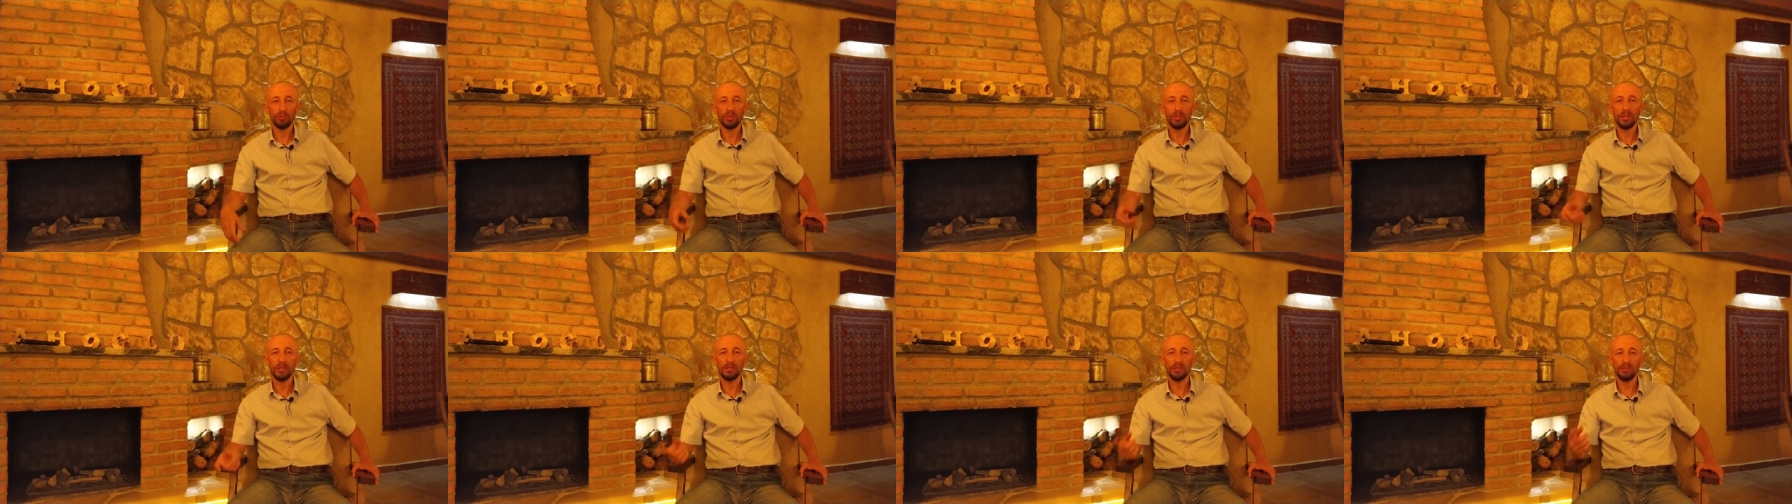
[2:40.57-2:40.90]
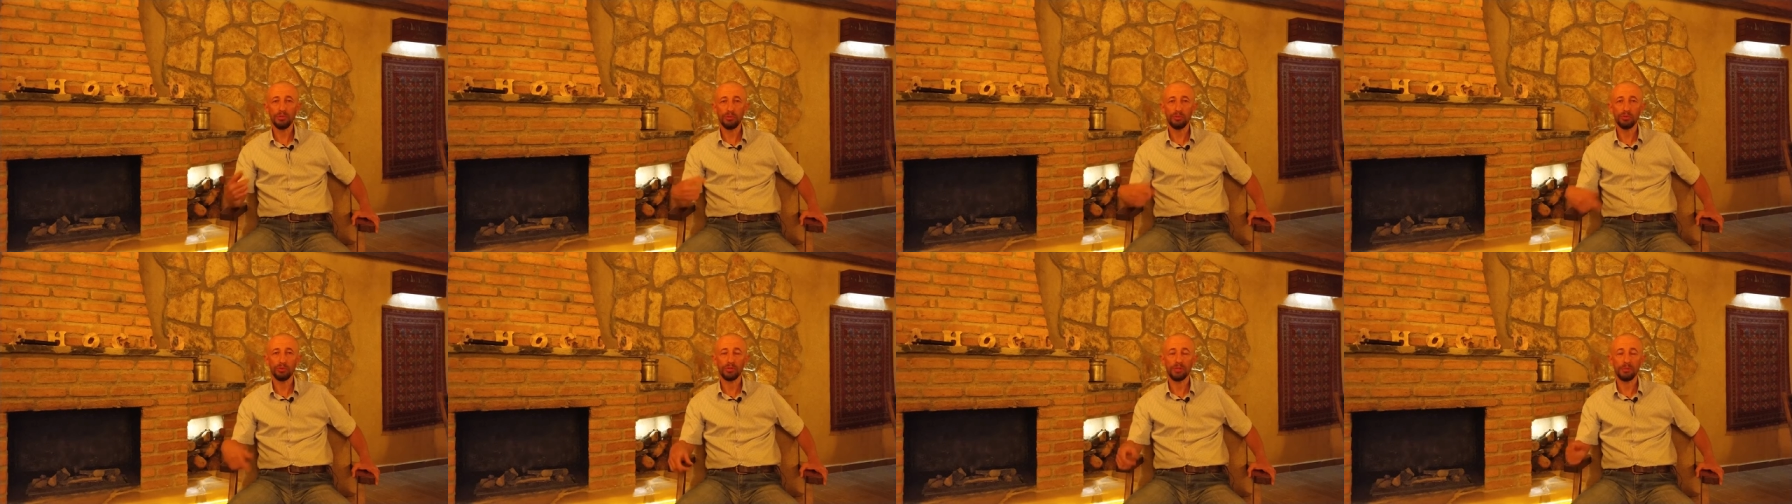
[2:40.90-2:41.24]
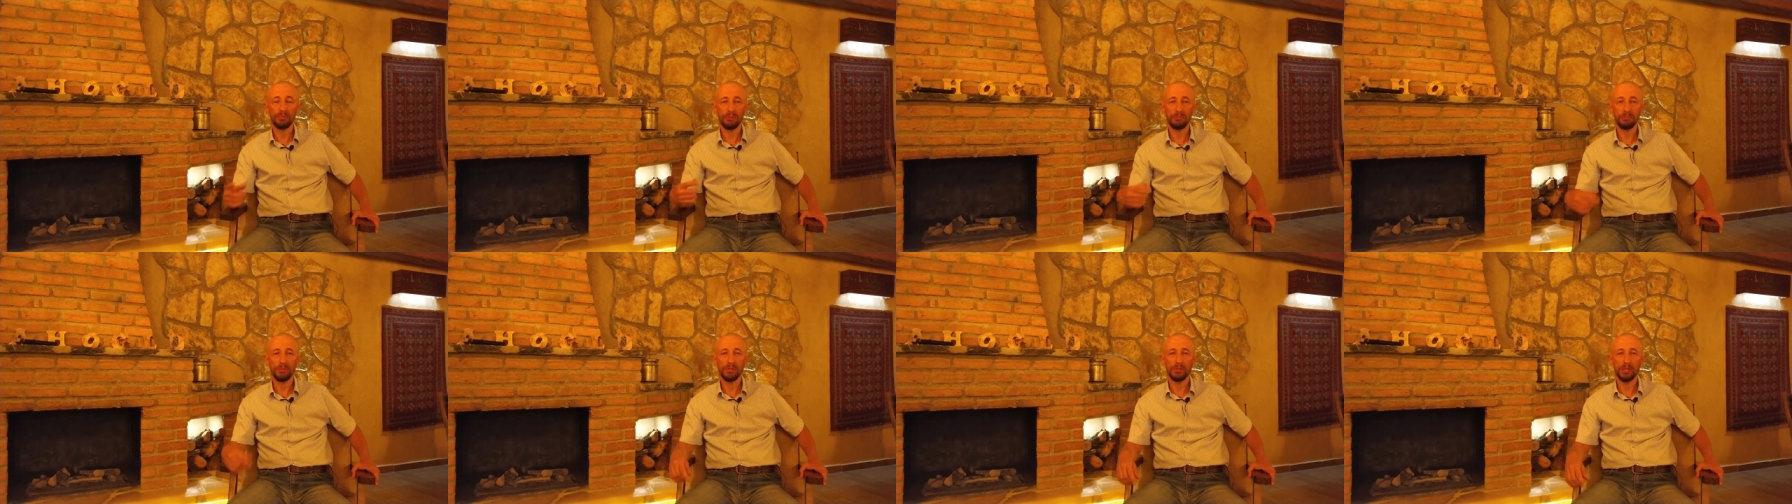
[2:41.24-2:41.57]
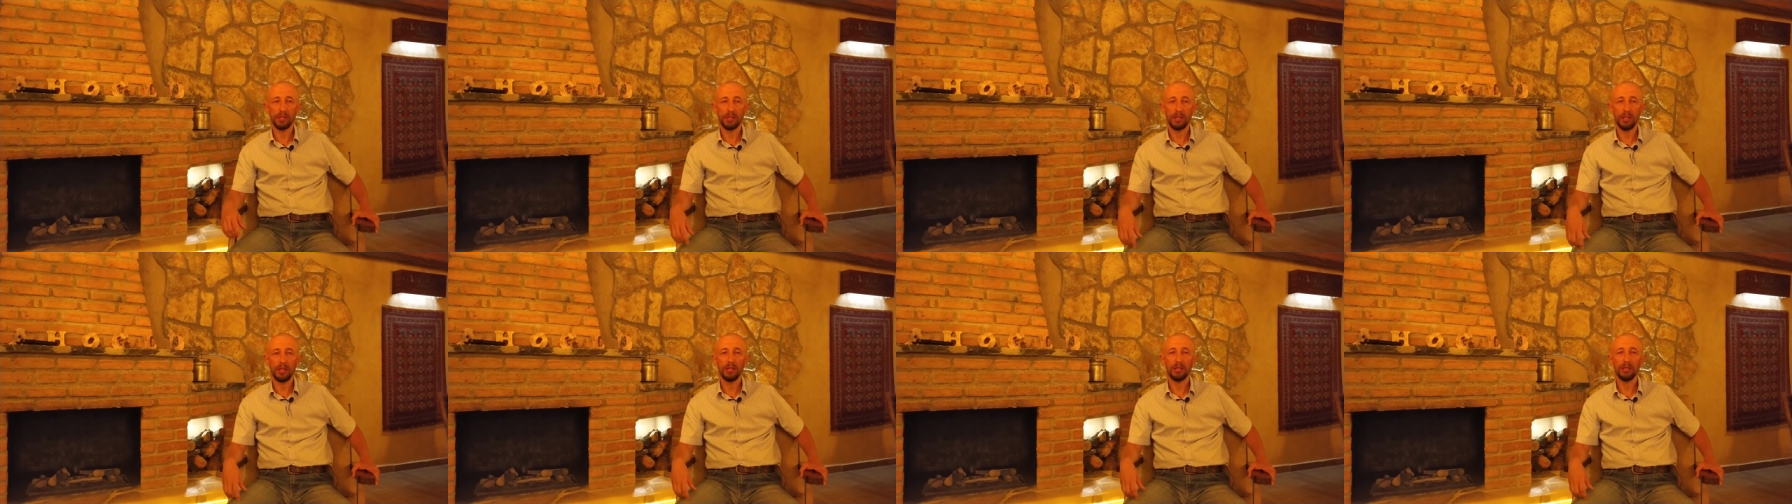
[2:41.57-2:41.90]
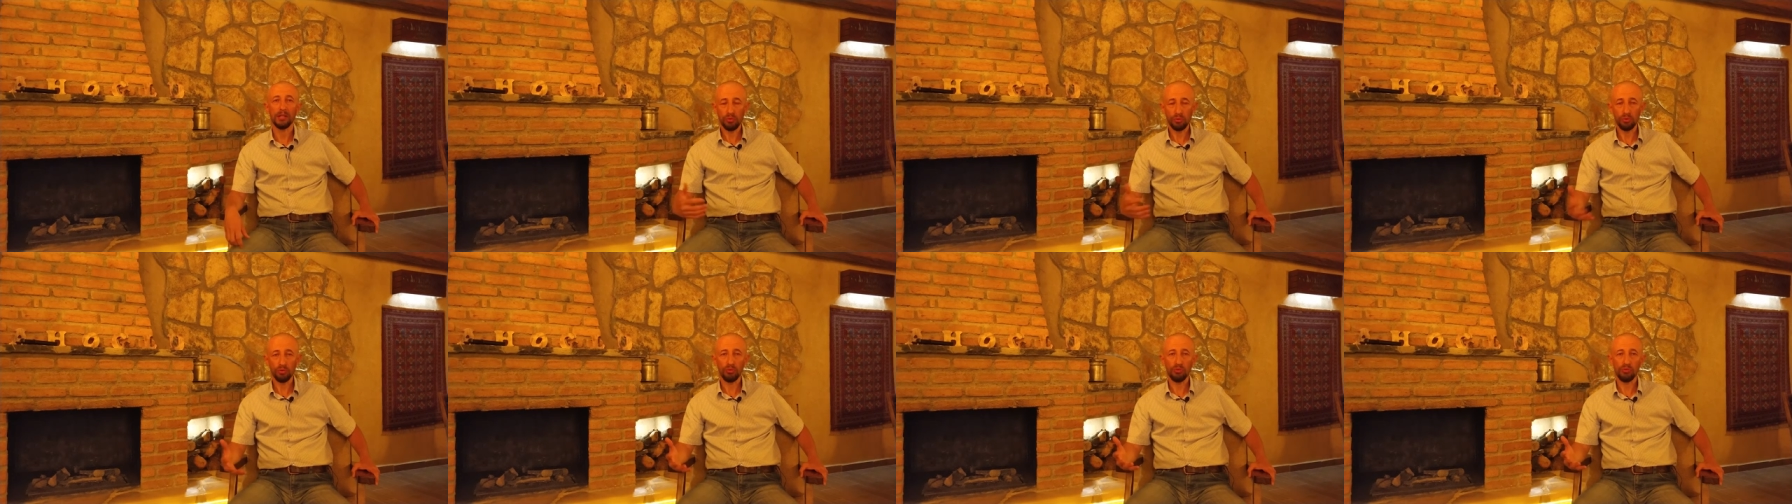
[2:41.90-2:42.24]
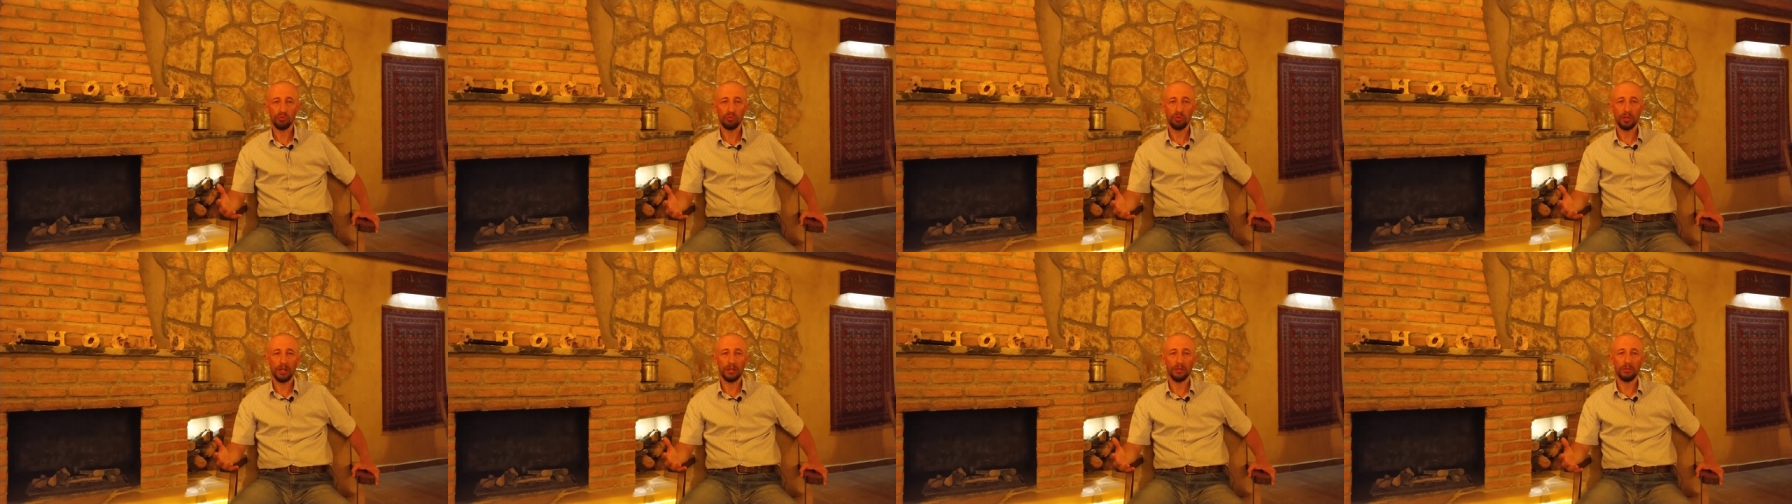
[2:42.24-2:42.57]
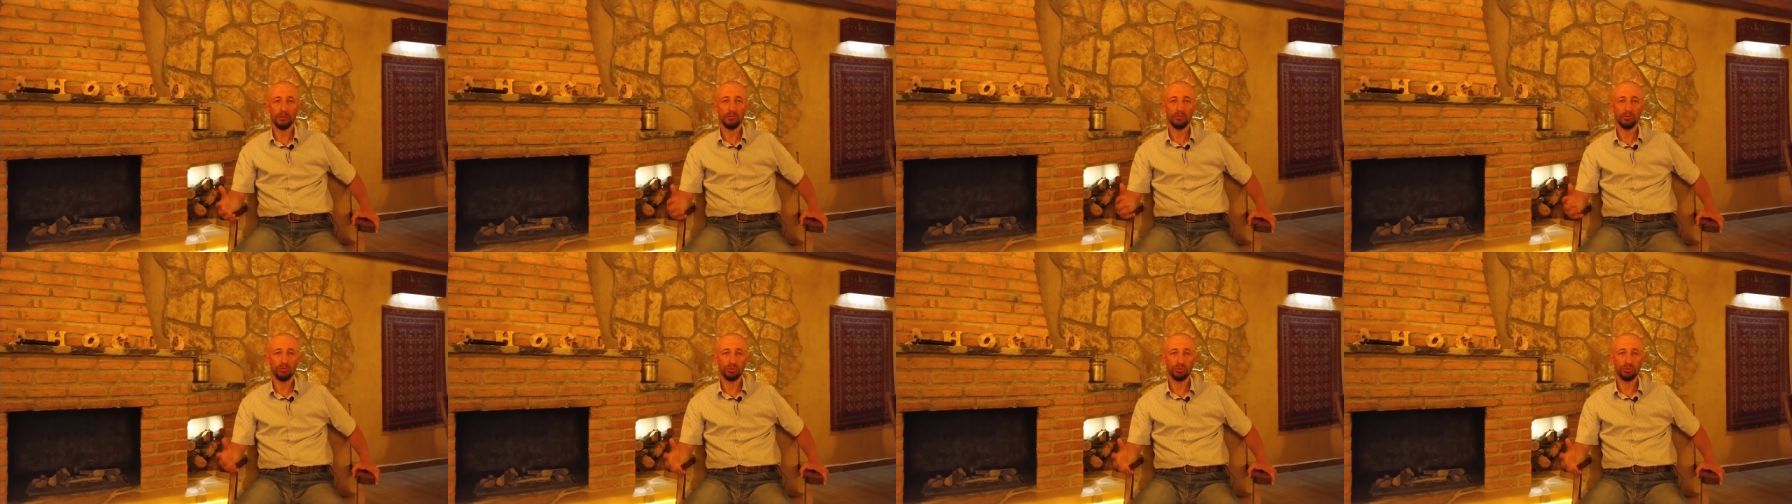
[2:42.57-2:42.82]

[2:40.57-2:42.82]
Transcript: Bu ikisinin üstte binmesiyle çok üzülen